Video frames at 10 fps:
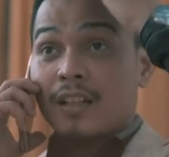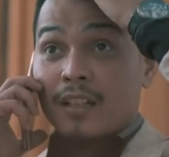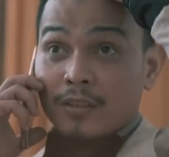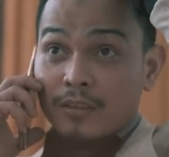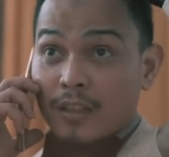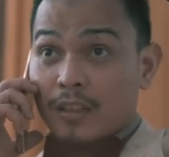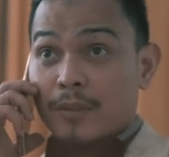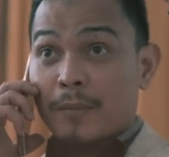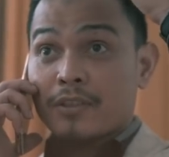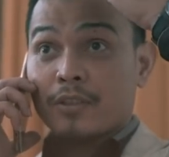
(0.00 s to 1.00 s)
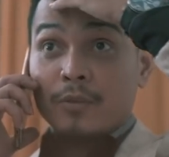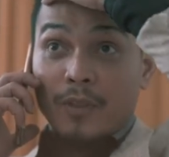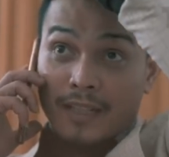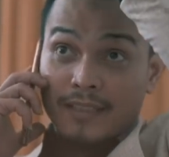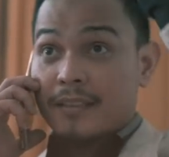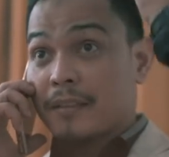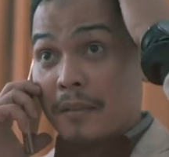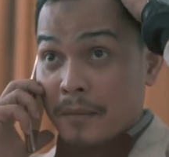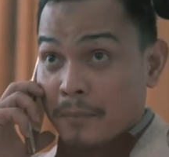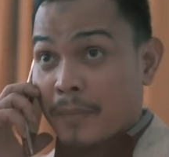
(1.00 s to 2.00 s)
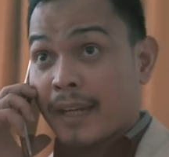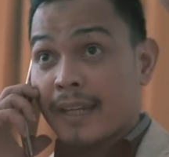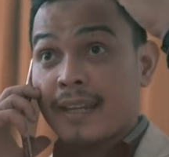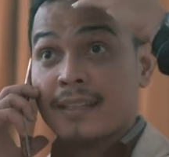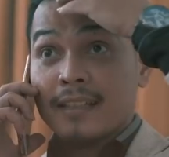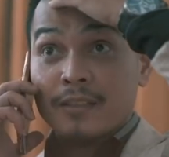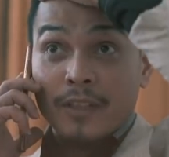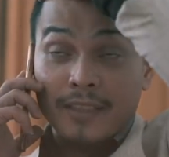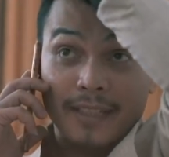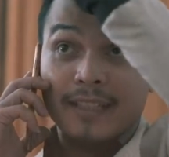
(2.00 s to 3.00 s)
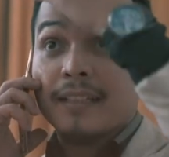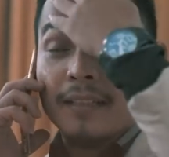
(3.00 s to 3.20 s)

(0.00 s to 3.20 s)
Lu kalau mau masuk duluan, pakai guest list gue aja ya.